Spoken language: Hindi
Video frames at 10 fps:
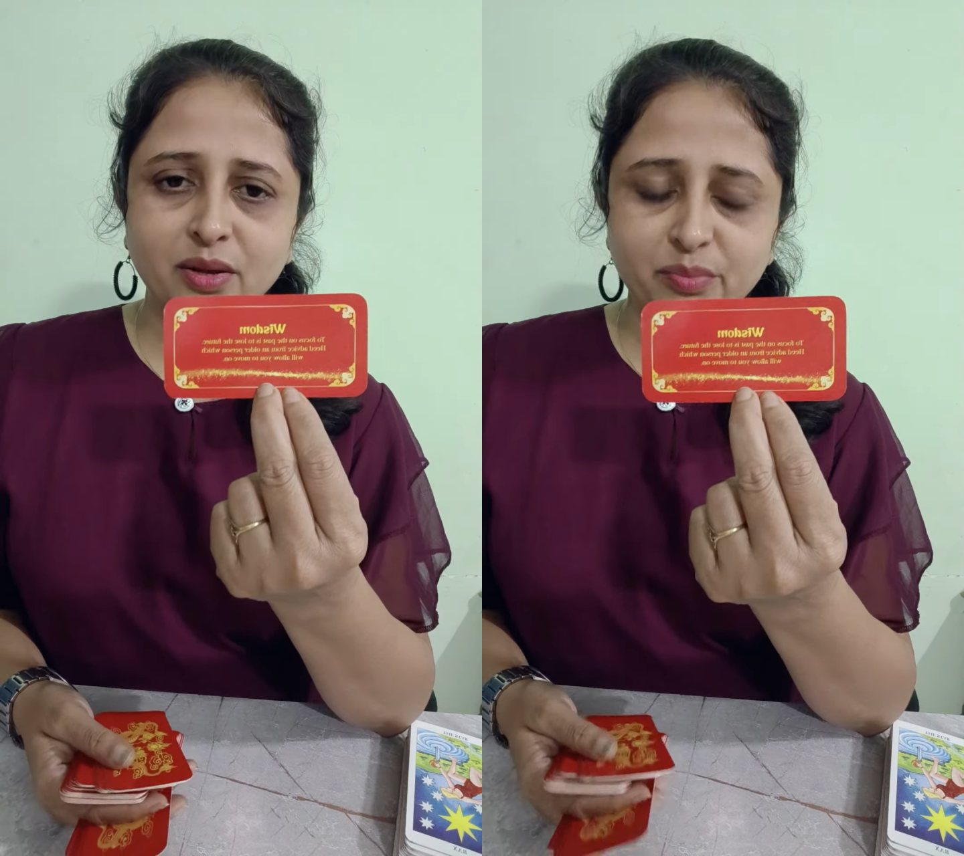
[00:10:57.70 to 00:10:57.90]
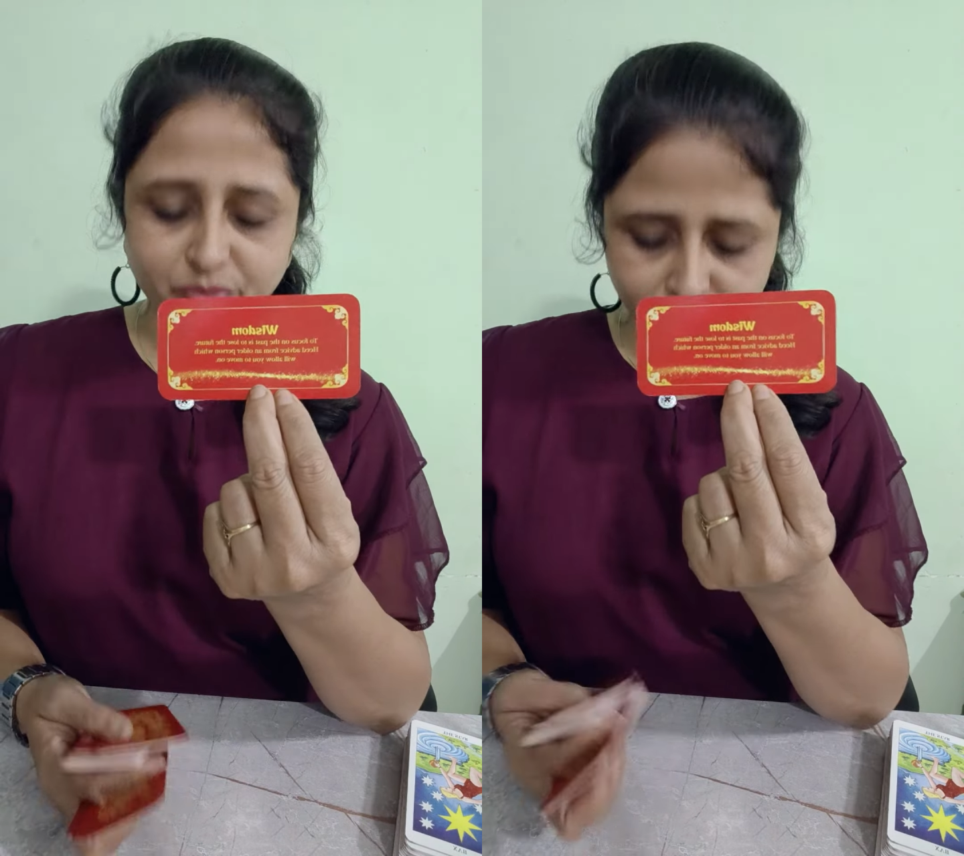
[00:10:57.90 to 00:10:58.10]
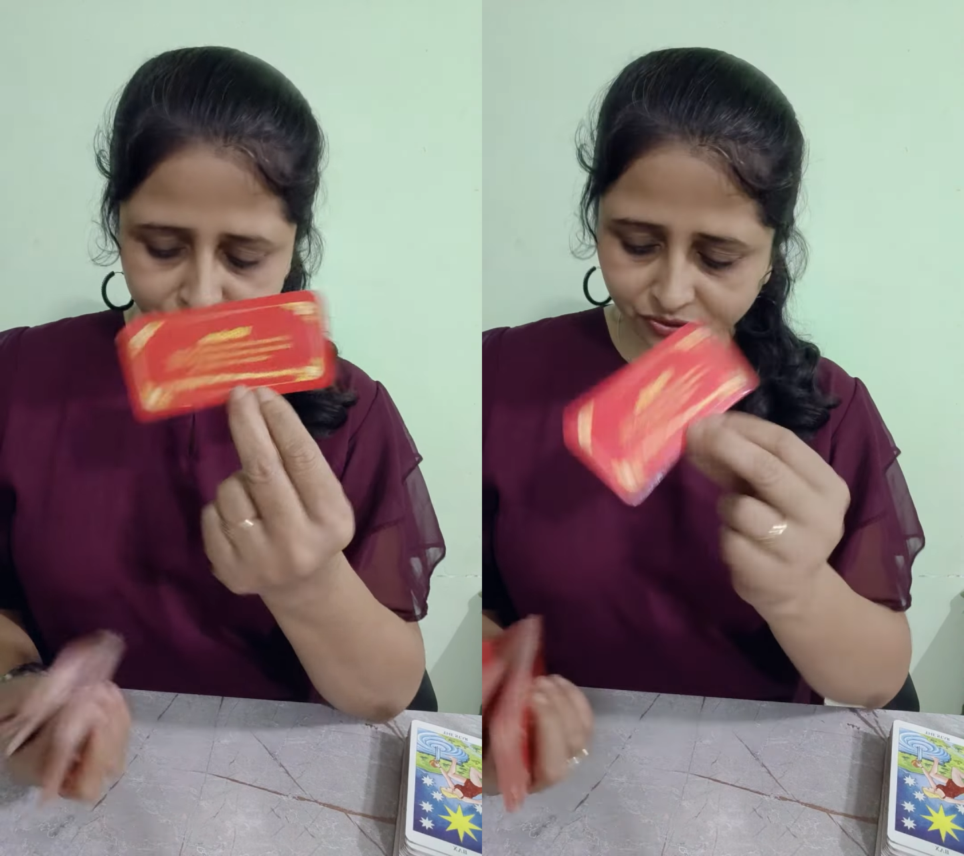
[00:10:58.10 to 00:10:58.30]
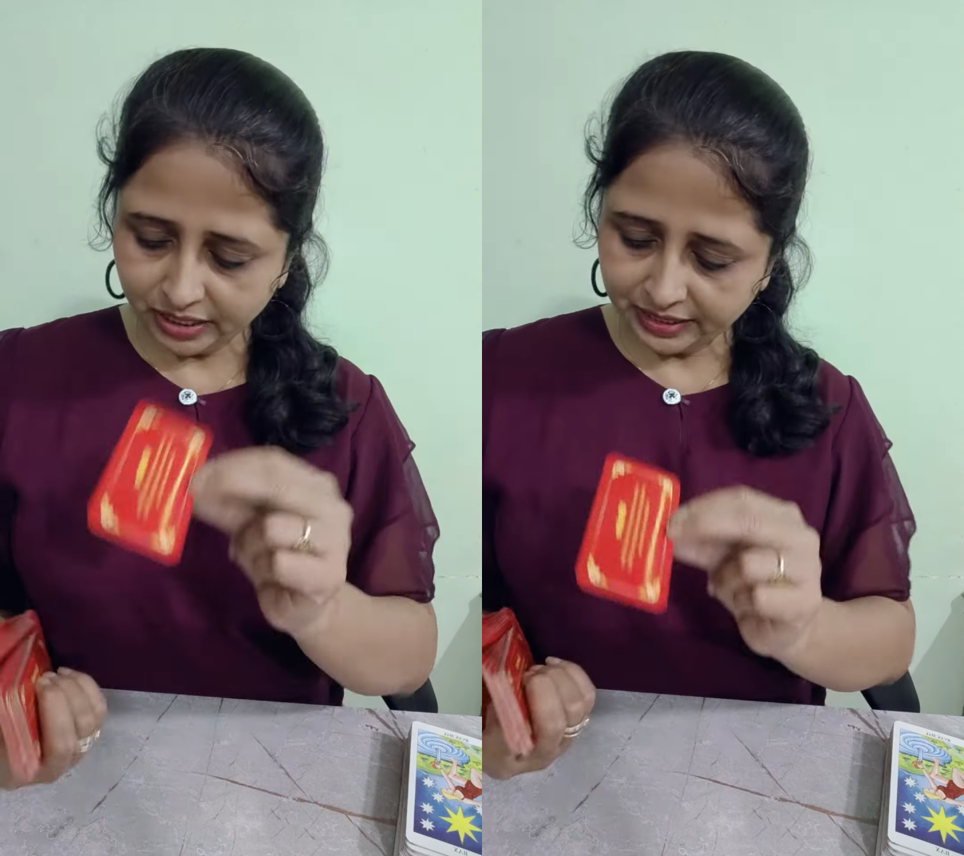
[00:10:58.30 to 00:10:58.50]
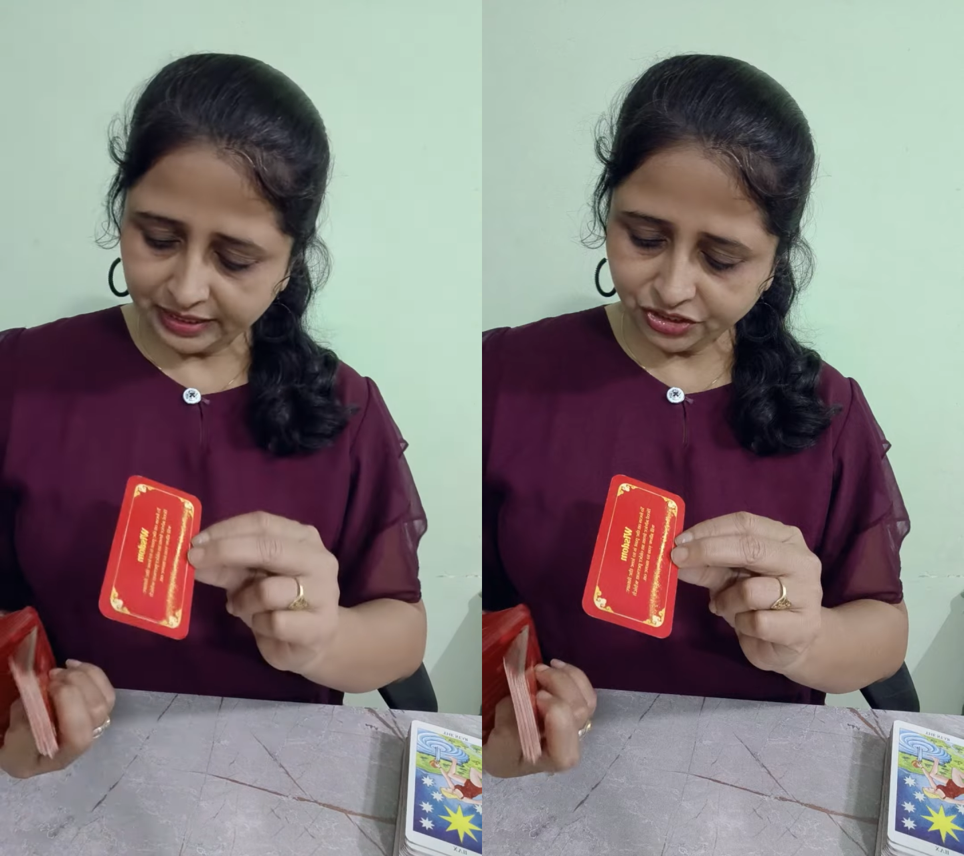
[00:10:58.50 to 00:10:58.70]
ब्यूटीफुल
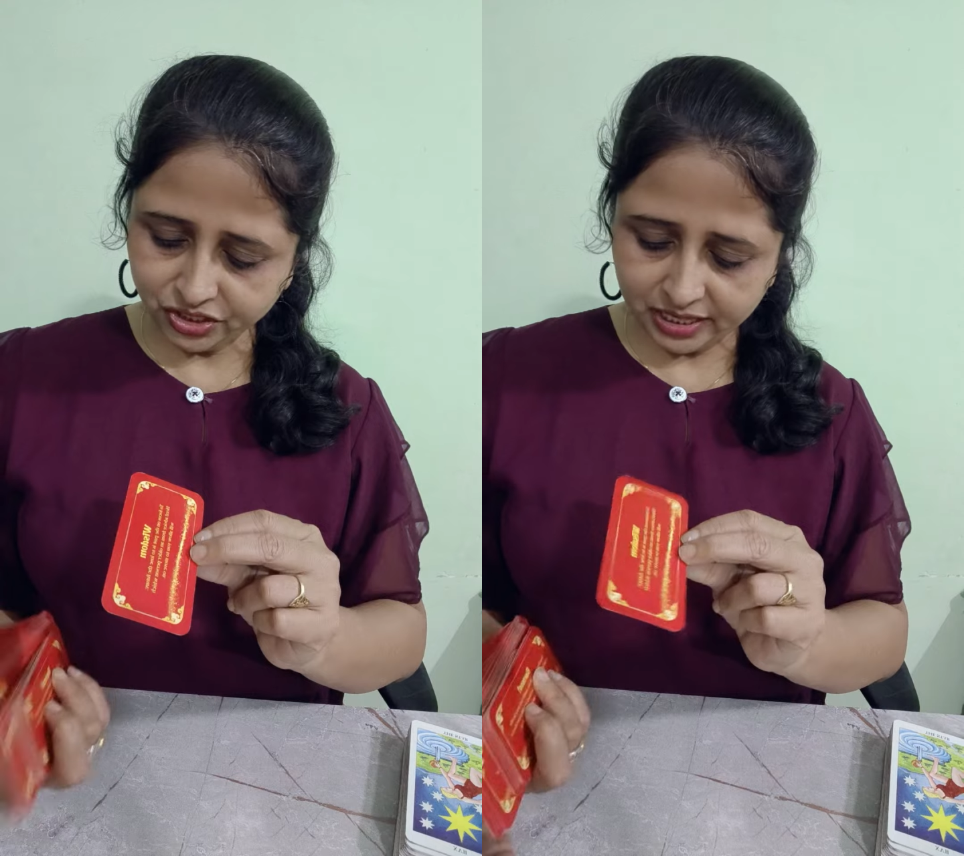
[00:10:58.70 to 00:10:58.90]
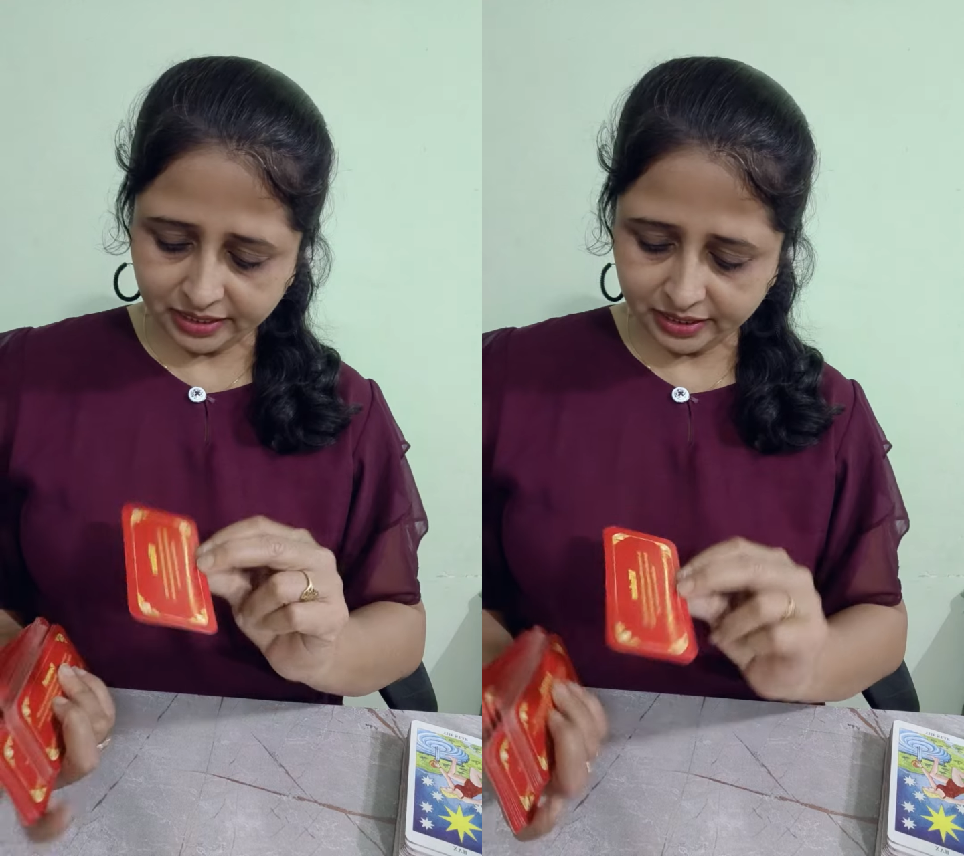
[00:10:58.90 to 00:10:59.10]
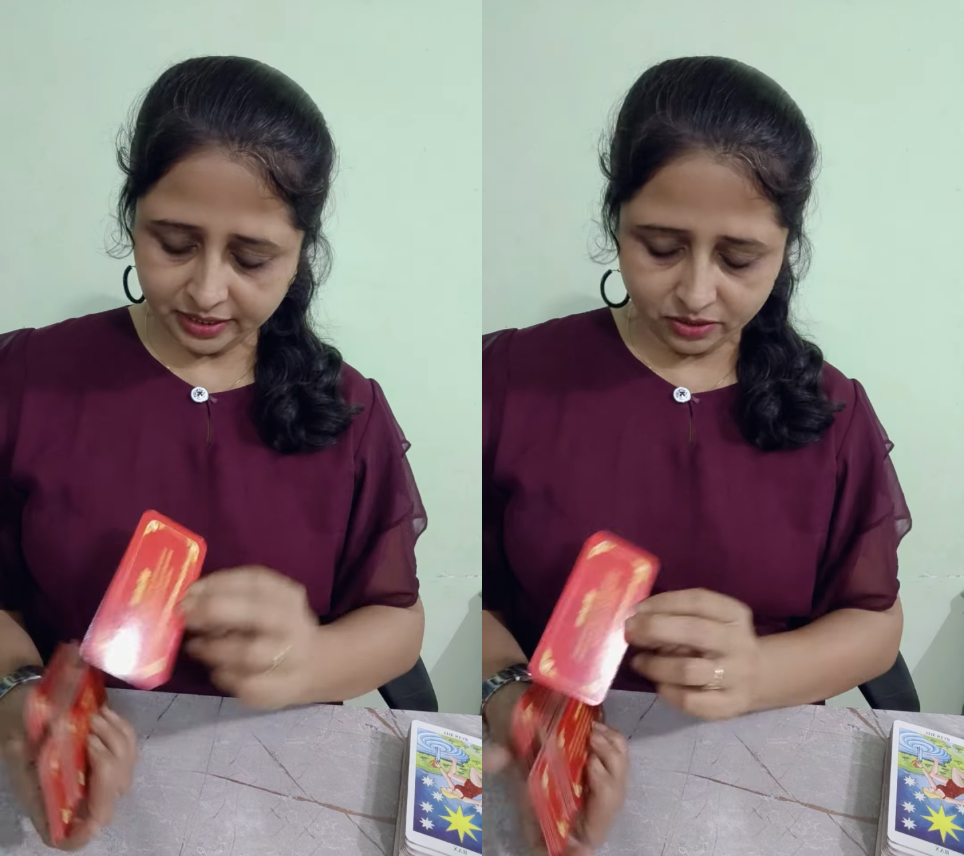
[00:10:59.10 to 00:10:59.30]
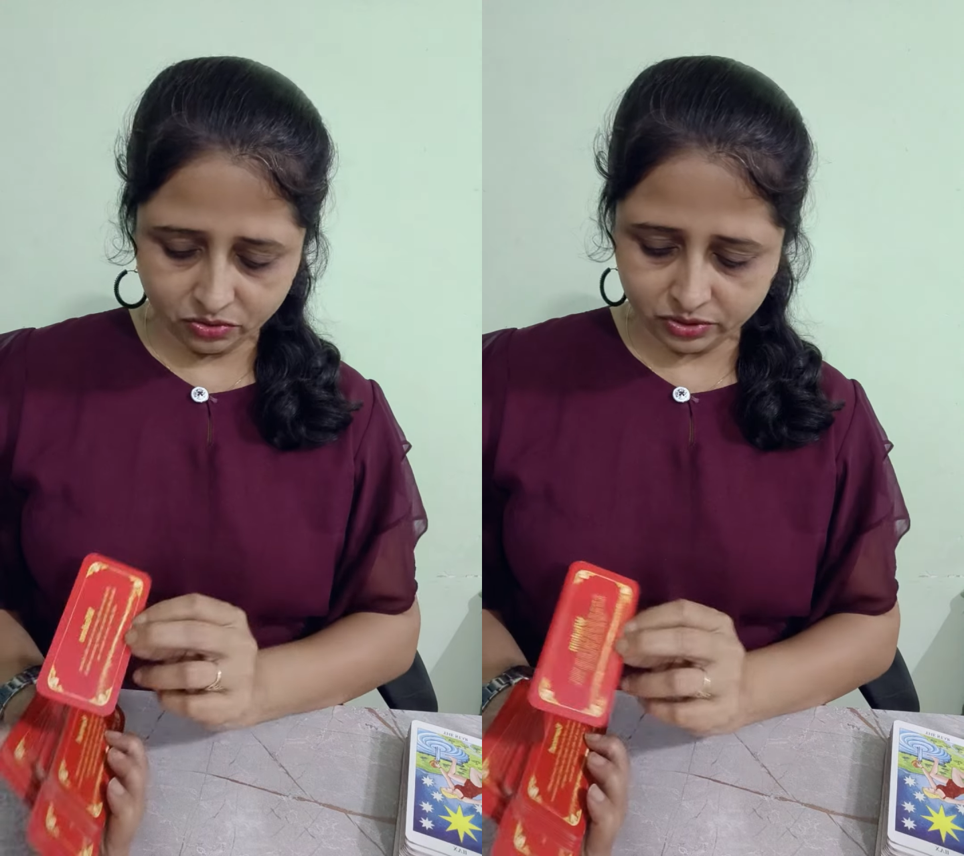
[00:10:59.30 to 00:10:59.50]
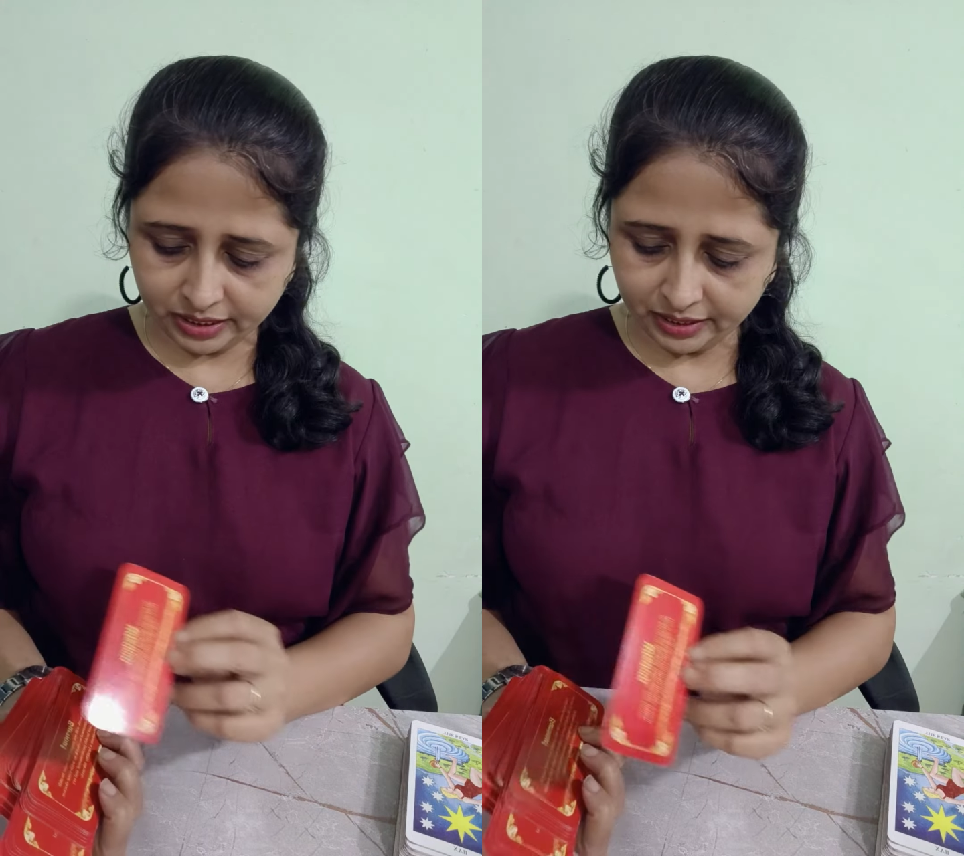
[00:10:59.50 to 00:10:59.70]
एनर्जी आई है
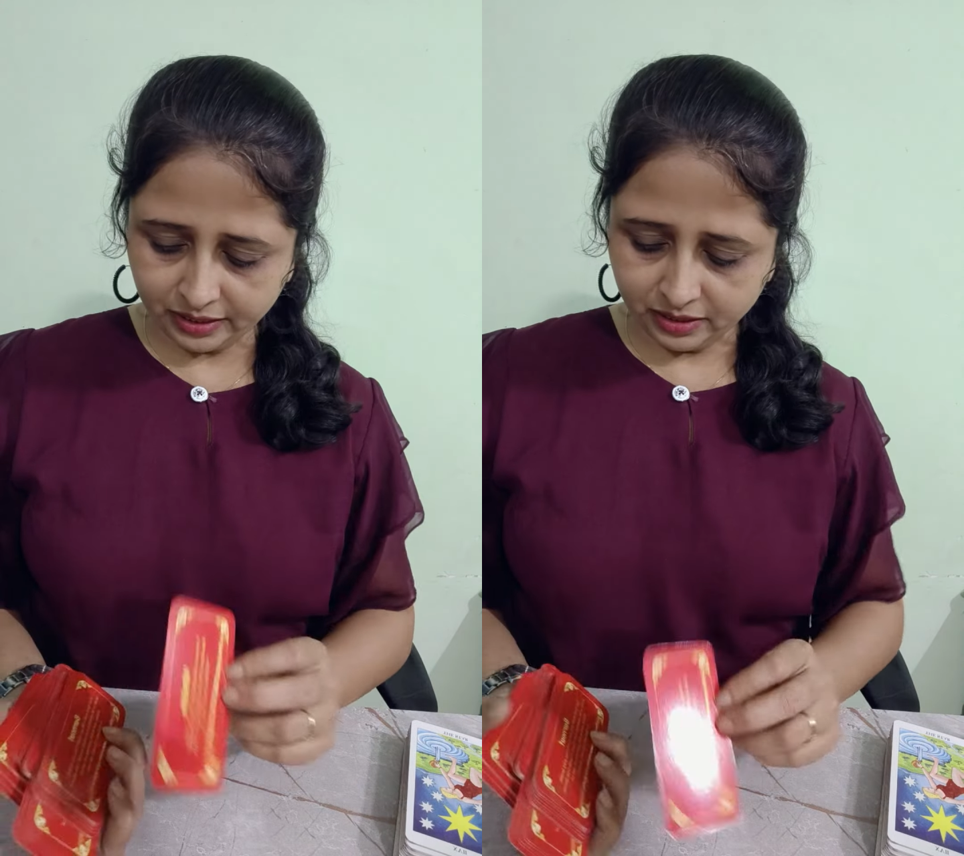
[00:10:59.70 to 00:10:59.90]
ओके okay?